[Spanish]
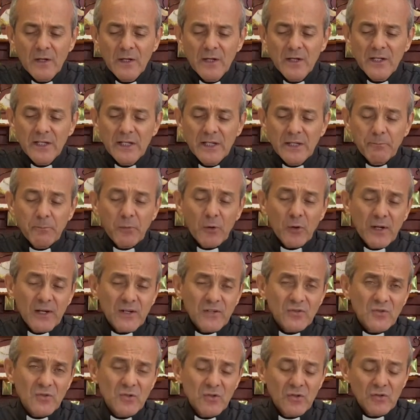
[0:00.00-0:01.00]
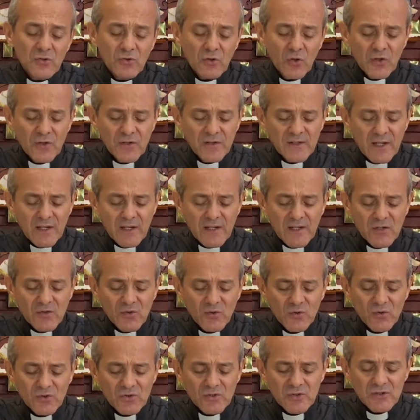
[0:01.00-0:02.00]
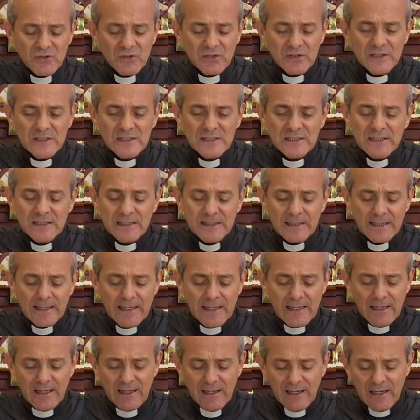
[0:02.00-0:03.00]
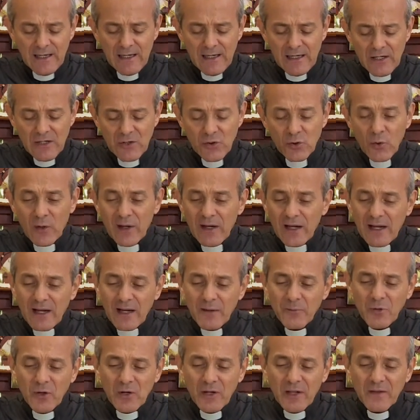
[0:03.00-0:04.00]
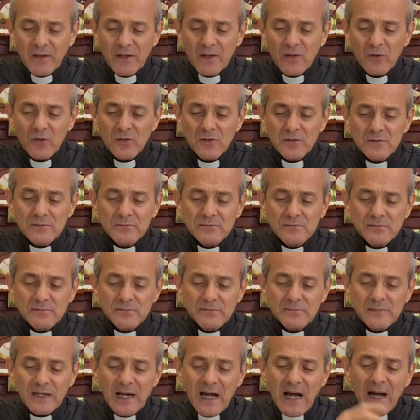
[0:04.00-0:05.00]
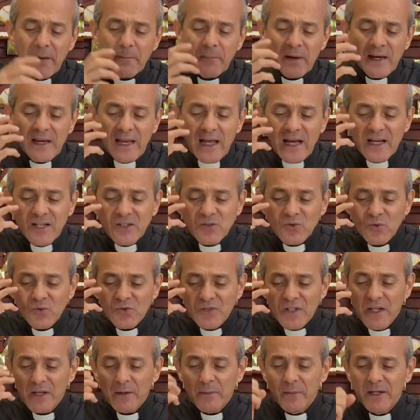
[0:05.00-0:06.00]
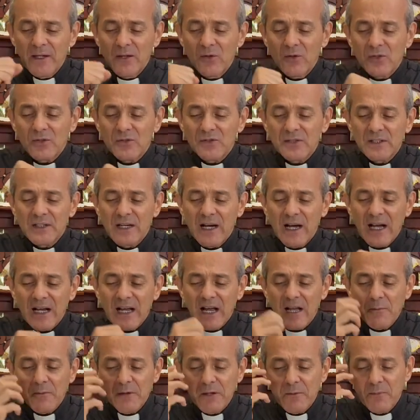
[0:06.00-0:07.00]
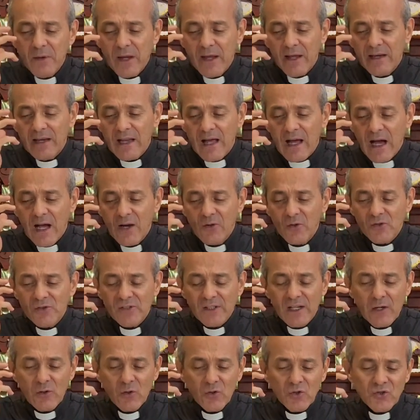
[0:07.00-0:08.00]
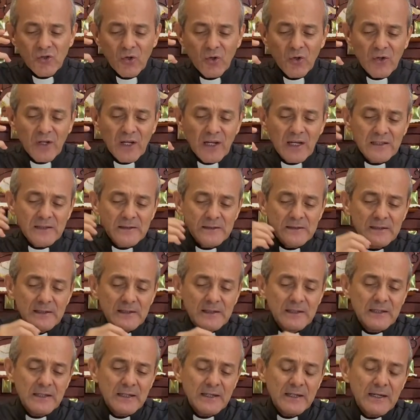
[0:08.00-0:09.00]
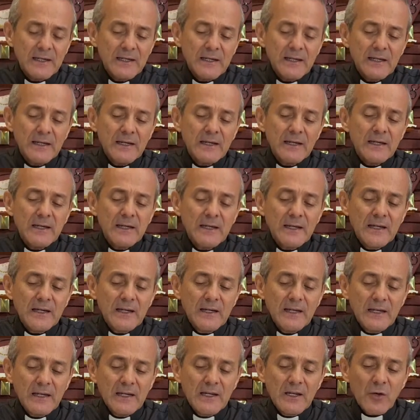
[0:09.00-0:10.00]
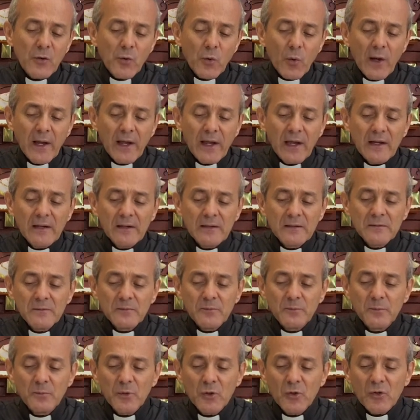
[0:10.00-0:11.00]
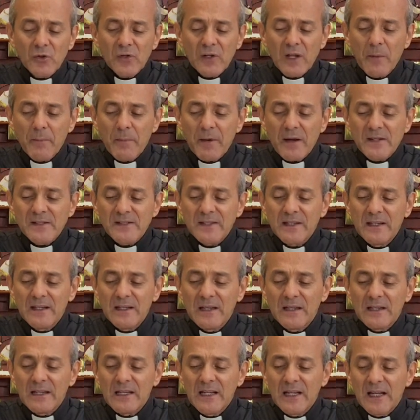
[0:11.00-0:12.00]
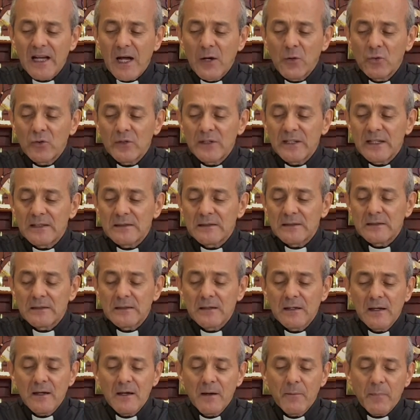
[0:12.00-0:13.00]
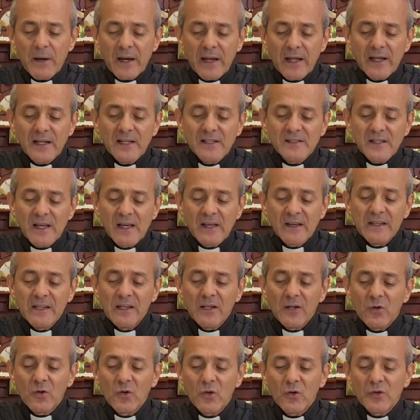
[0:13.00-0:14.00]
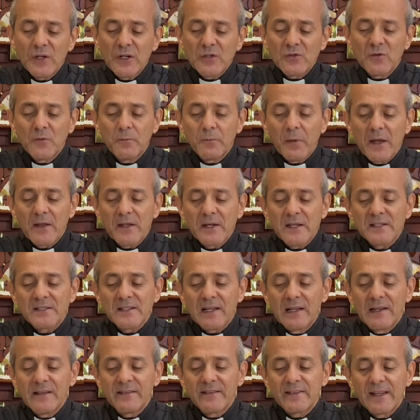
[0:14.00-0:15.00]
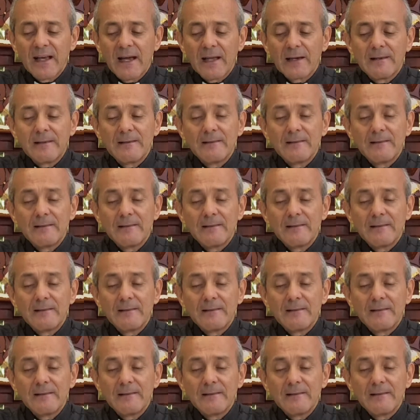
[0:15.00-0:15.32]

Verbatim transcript: Y por eso nos dice Jesús, eh, yo en cambio le digo, amen a sus enemigos, hagan bien a los que los odian y rueguen por los que persiguen y calumnian para que sean hijos de su Padre Celestial,